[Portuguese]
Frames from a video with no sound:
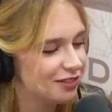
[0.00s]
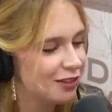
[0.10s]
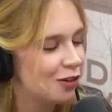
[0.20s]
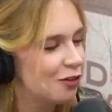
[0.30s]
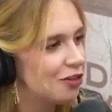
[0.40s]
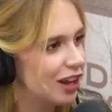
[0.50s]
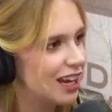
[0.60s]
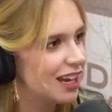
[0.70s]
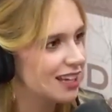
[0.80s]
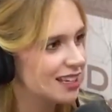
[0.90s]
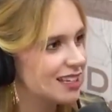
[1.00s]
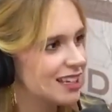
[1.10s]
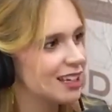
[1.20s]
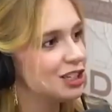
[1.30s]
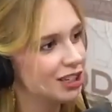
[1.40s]
conversas,
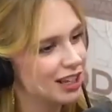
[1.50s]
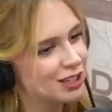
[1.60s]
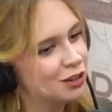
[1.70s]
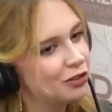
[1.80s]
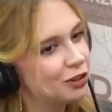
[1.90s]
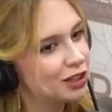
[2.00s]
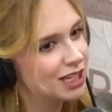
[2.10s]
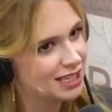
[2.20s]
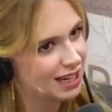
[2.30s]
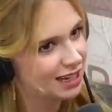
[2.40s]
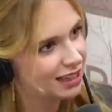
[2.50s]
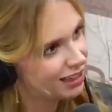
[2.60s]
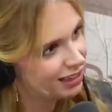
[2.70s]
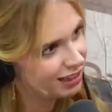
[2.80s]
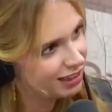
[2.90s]
aí a gente resolveu testar
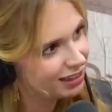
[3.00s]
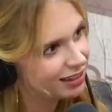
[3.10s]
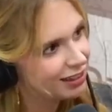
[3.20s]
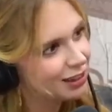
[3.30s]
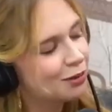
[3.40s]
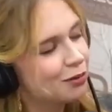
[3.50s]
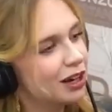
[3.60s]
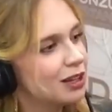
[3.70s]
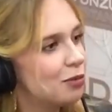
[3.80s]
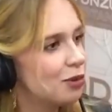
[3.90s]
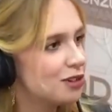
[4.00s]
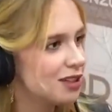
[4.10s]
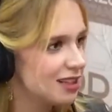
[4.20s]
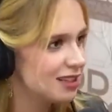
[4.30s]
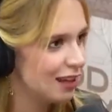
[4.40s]
aqui para depois
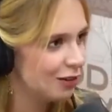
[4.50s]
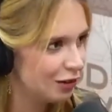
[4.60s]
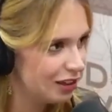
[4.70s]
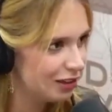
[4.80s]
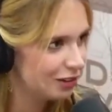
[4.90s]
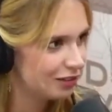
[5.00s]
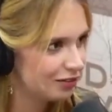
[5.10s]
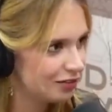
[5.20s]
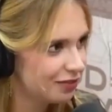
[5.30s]
testar no Rio.